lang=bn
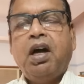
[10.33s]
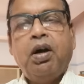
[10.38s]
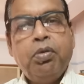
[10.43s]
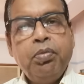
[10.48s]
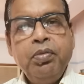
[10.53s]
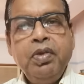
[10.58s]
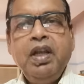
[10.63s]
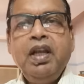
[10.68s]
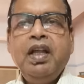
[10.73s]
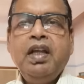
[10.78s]

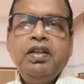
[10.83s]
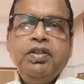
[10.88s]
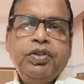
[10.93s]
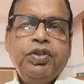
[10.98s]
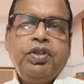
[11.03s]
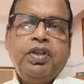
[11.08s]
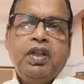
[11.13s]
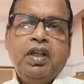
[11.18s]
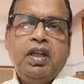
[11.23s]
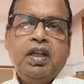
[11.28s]
আওয়ামী লীগ
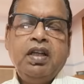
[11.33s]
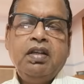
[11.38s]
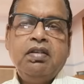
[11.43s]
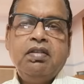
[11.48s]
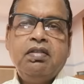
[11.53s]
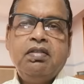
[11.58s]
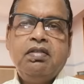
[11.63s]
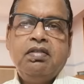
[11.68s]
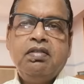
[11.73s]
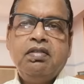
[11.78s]
যদি
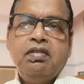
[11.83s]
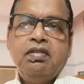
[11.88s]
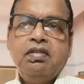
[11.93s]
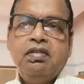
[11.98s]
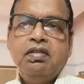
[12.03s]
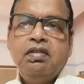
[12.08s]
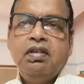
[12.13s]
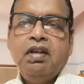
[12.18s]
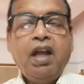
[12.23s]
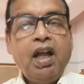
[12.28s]

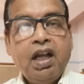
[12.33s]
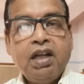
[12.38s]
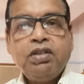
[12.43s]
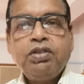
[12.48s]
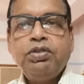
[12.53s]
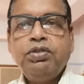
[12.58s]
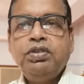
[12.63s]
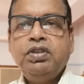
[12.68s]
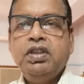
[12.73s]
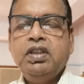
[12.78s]

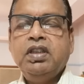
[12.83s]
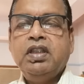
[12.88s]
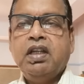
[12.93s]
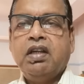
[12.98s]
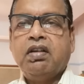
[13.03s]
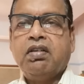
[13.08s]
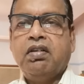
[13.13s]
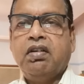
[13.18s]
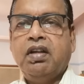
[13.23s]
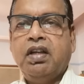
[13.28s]
একটু
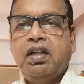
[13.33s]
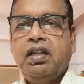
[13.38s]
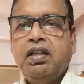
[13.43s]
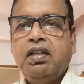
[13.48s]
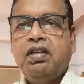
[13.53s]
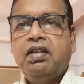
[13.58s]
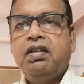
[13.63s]
চিন্তা করে